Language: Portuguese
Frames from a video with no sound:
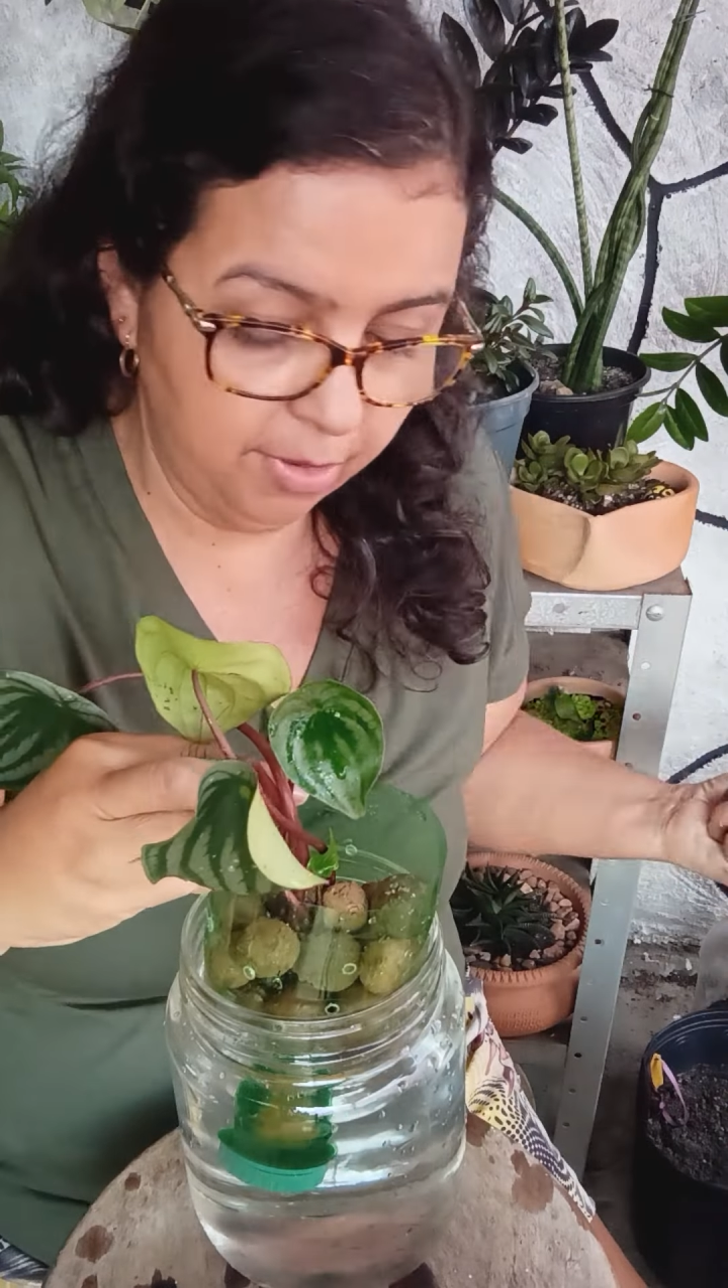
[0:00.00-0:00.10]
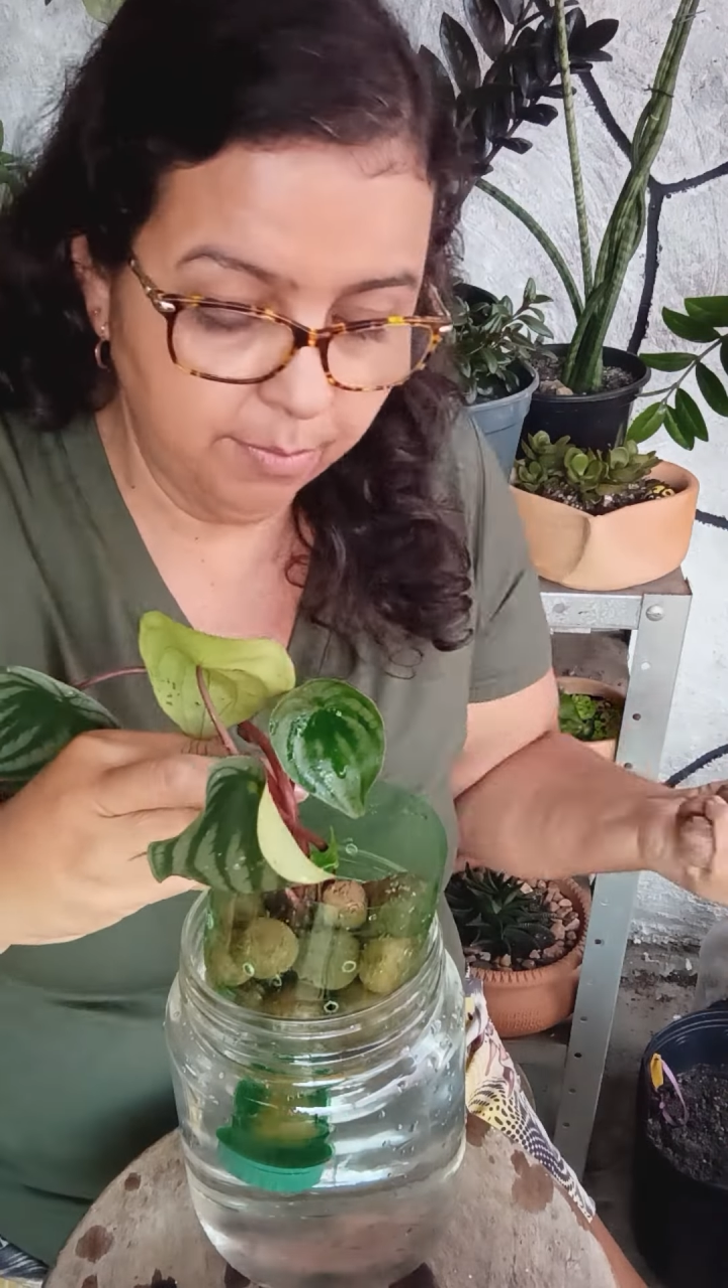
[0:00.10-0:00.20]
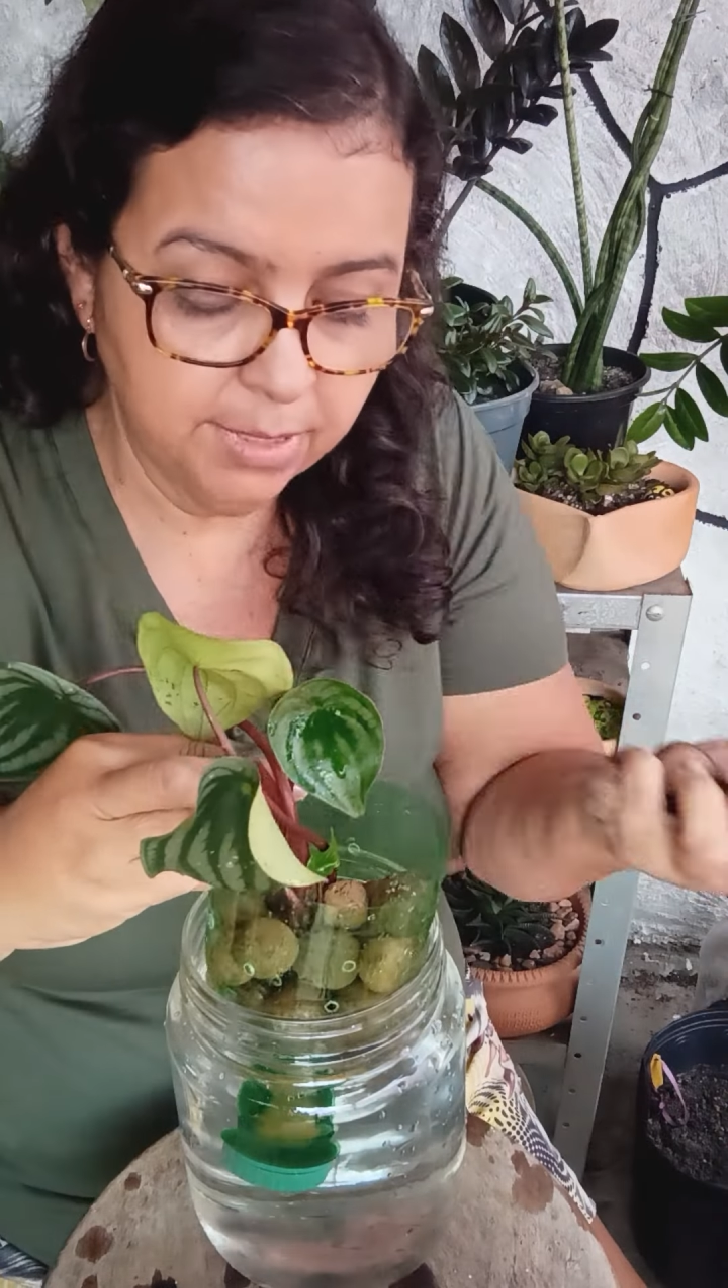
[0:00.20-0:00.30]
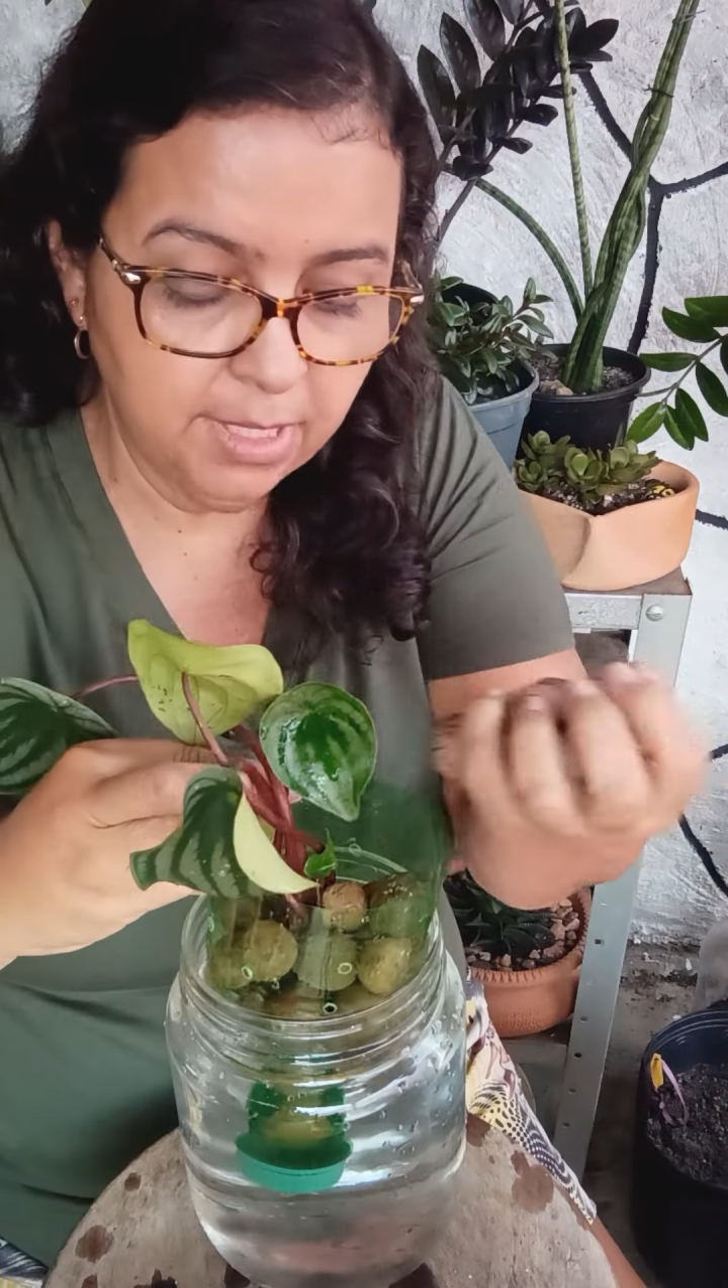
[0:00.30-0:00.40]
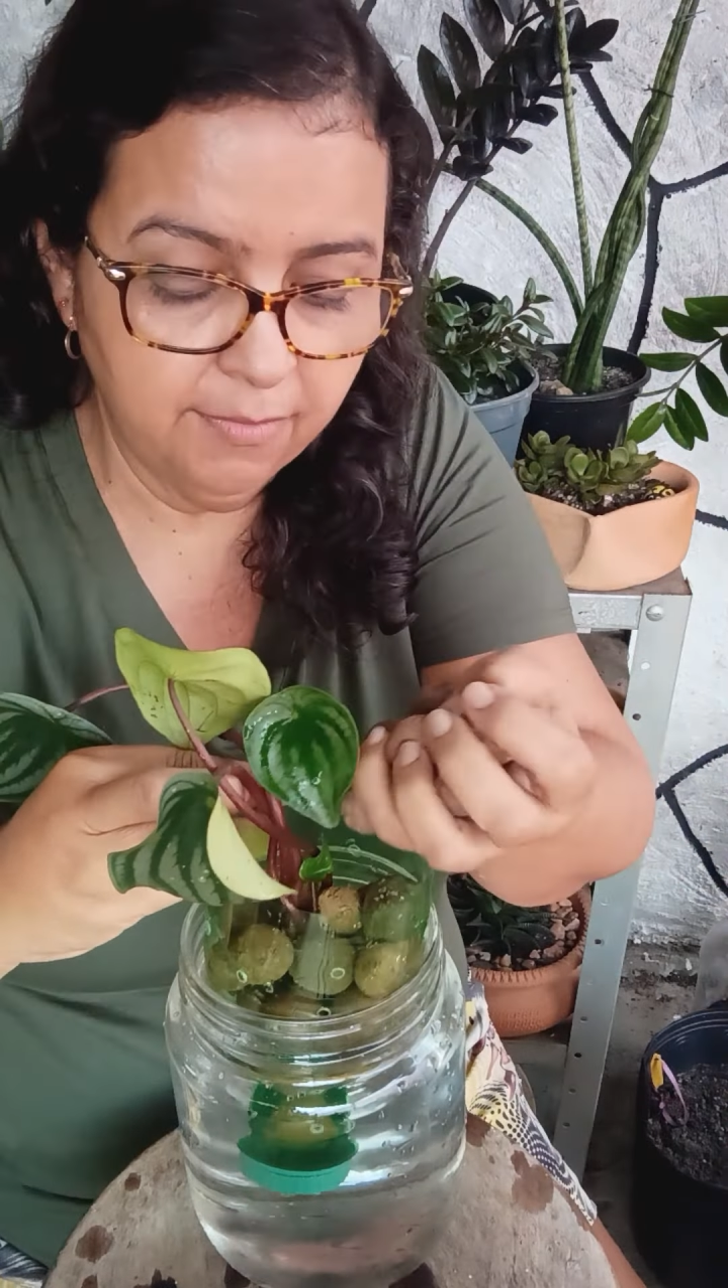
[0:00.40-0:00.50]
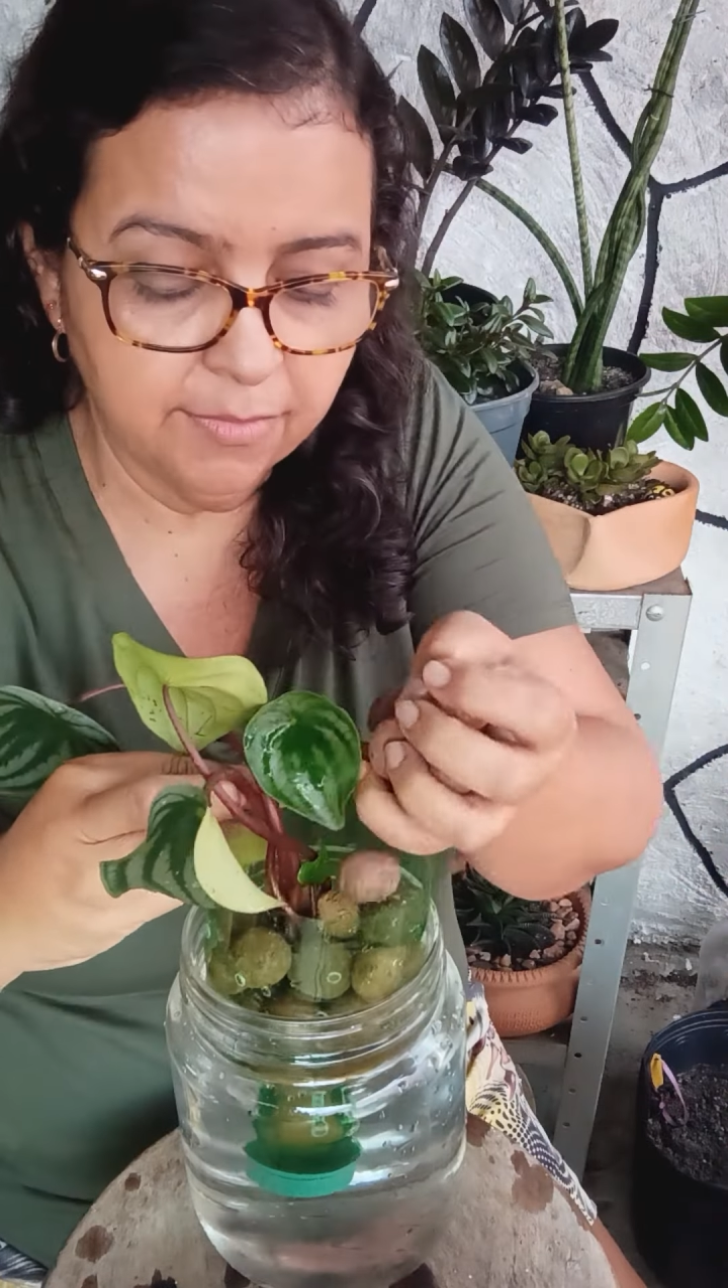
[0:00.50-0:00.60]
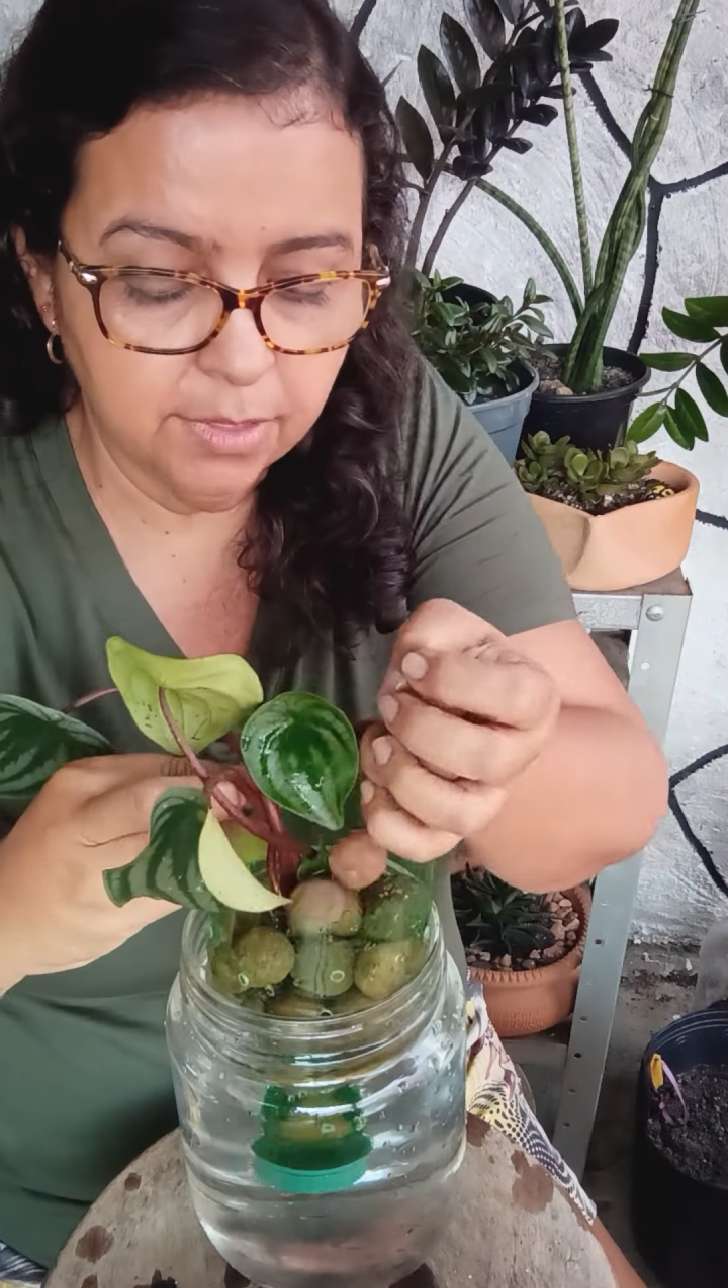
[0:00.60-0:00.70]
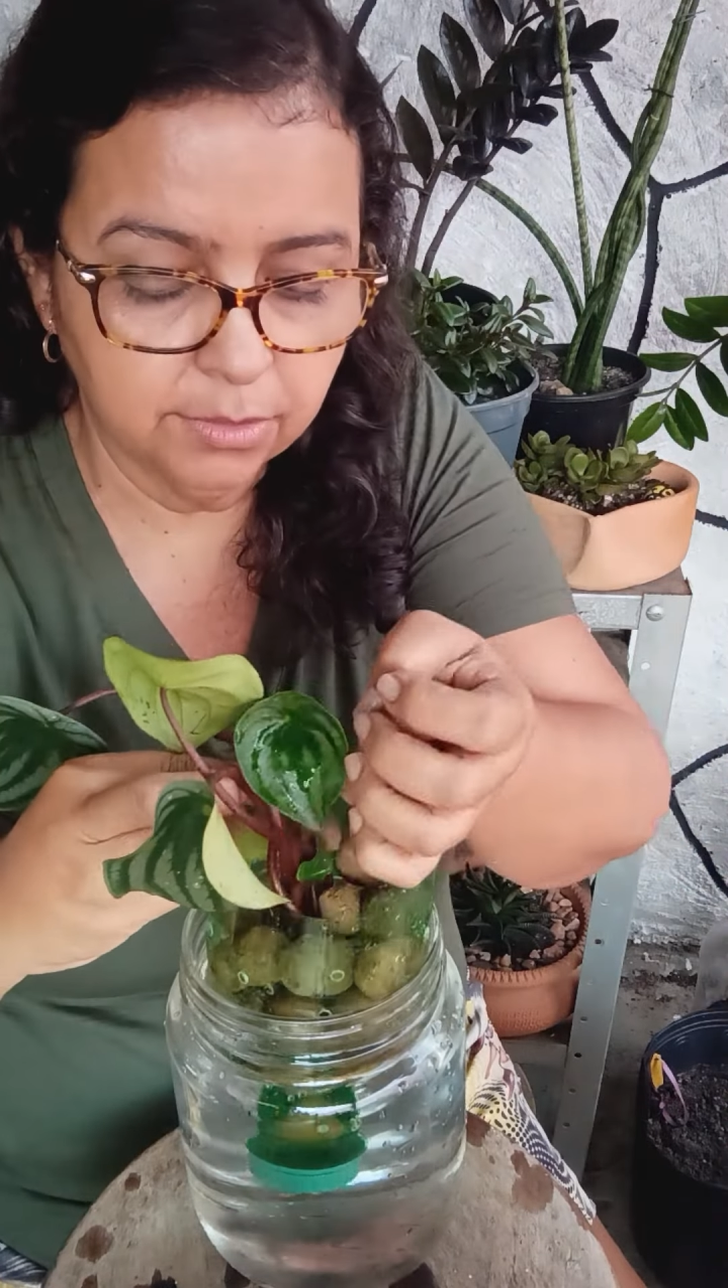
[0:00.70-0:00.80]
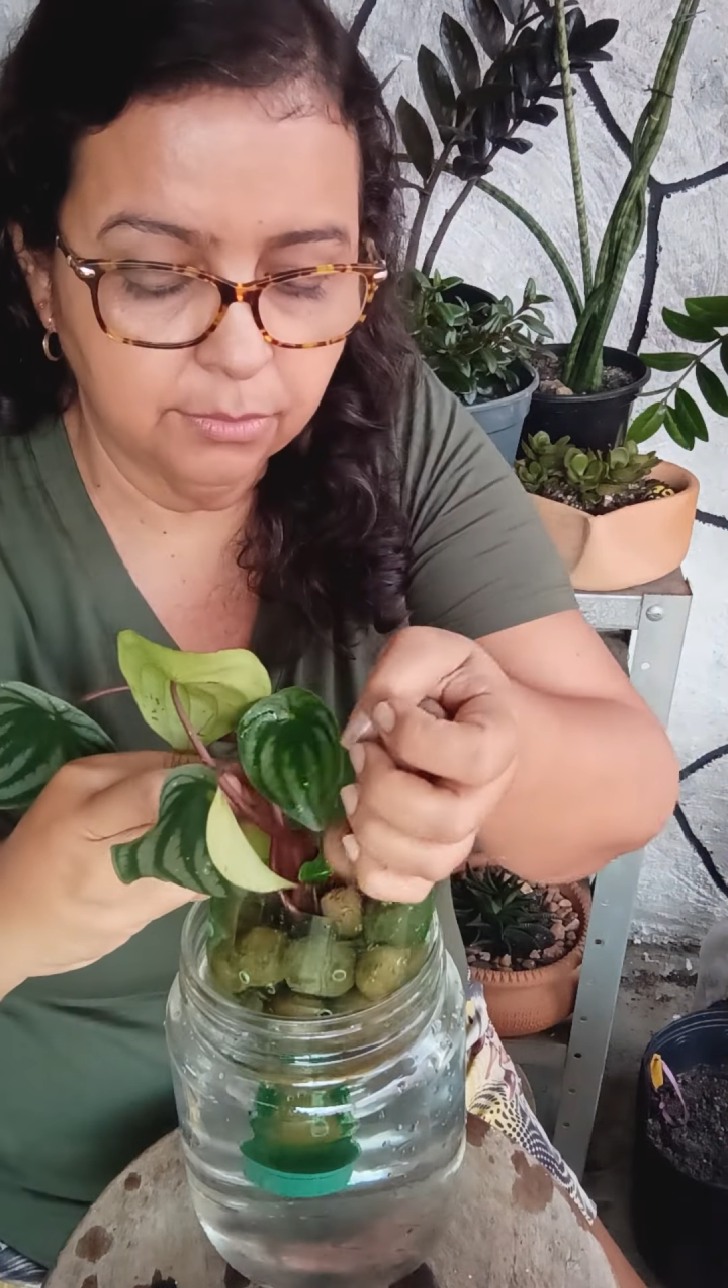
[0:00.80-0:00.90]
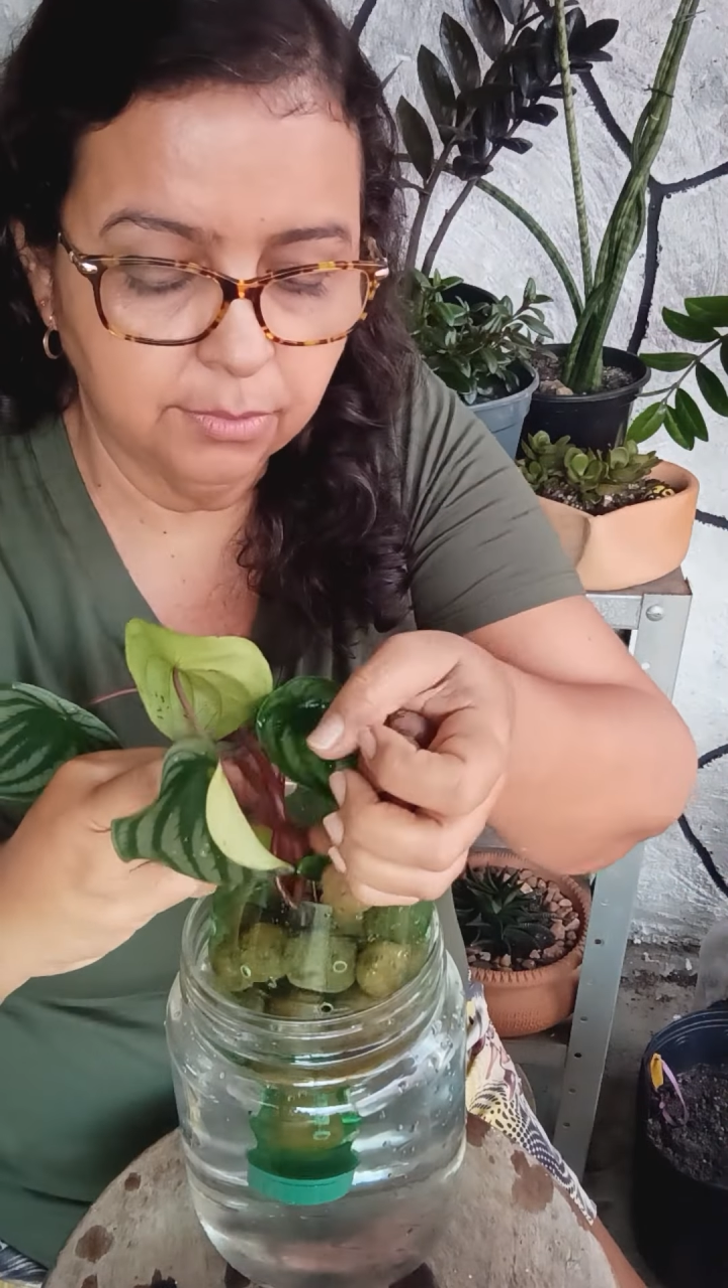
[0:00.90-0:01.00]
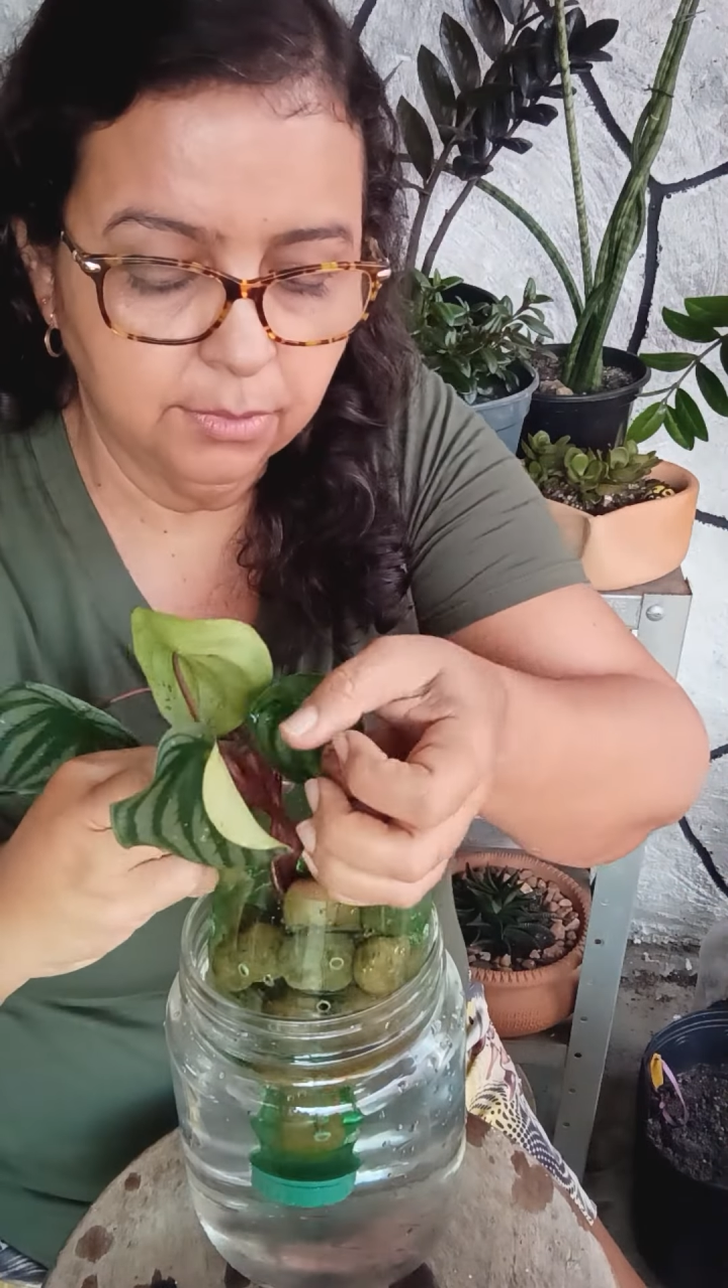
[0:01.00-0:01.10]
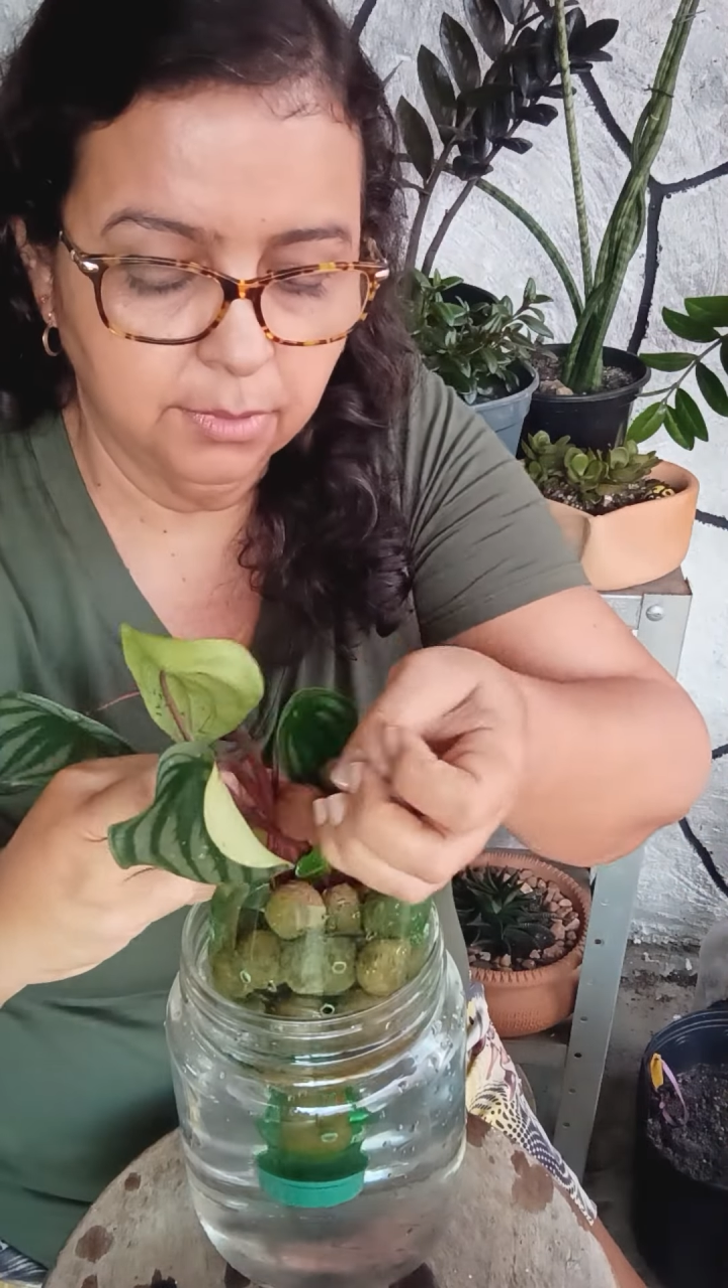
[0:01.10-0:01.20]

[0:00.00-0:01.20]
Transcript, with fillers: observando.